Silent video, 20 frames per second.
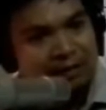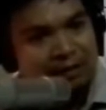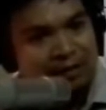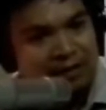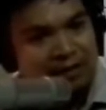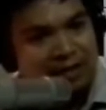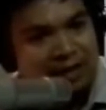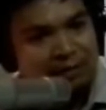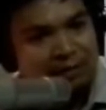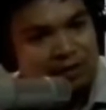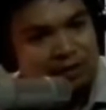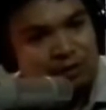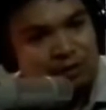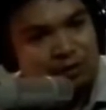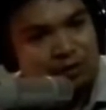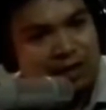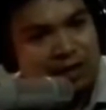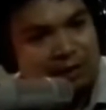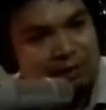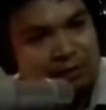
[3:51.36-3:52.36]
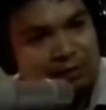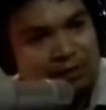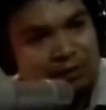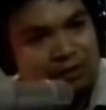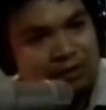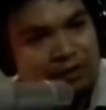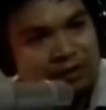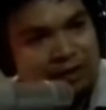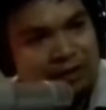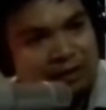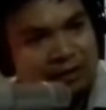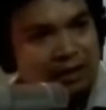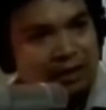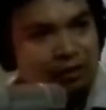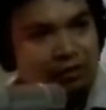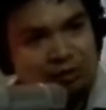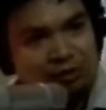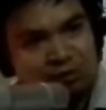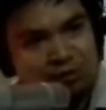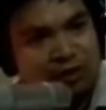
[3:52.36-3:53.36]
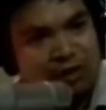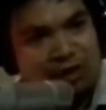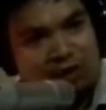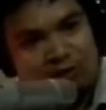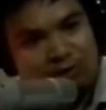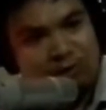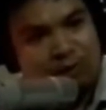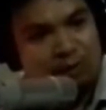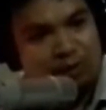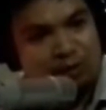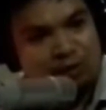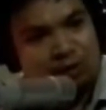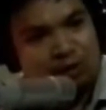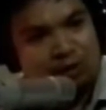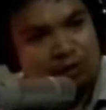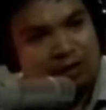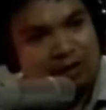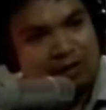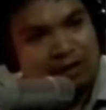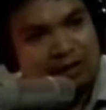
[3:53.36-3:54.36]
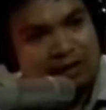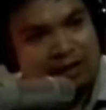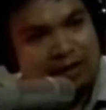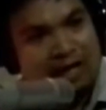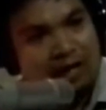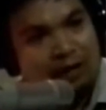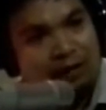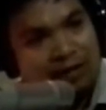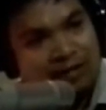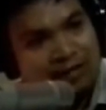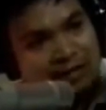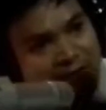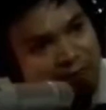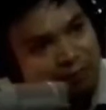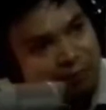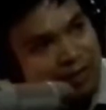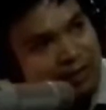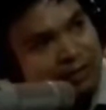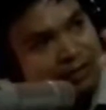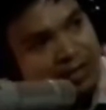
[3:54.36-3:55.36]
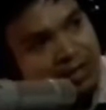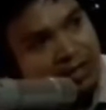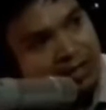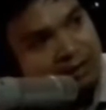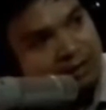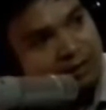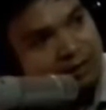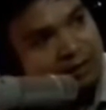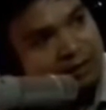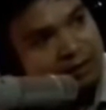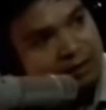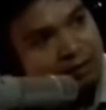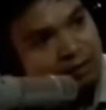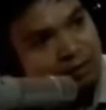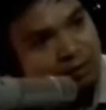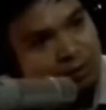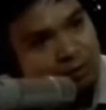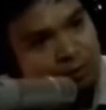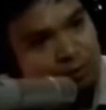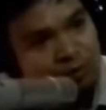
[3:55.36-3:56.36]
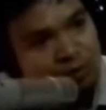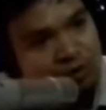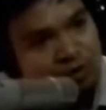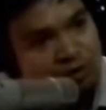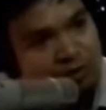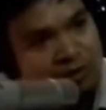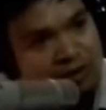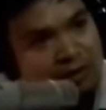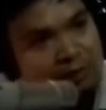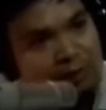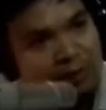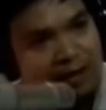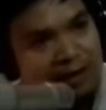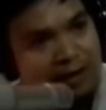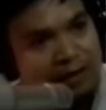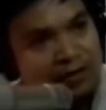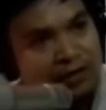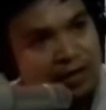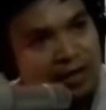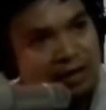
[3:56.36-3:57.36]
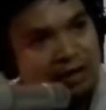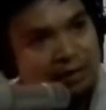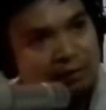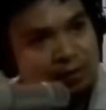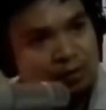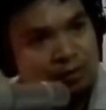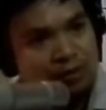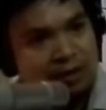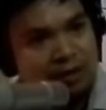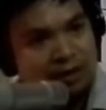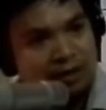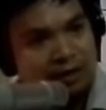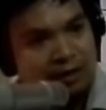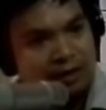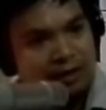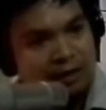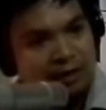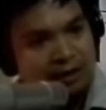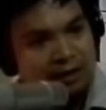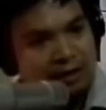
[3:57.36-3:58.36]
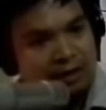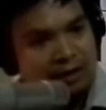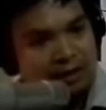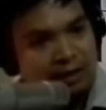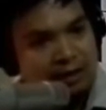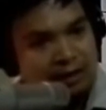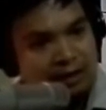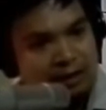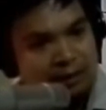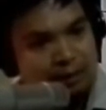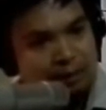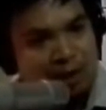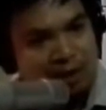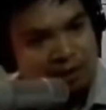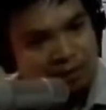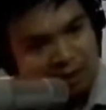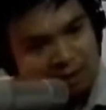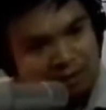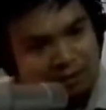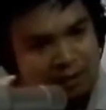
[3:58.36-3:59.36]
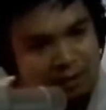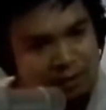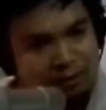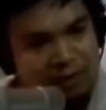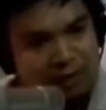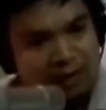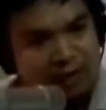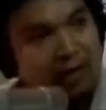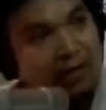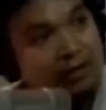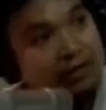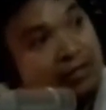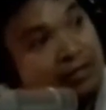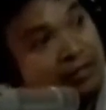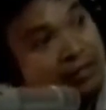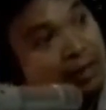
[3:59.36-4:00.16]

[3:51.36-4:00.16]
alam mo, na-damage yung utak mo, na nauntog ka o pumutok. Gagawa siya ng brain cells. Mm-hmm, kung yung tama. puso may diferensya, if you take uh, product that will enhance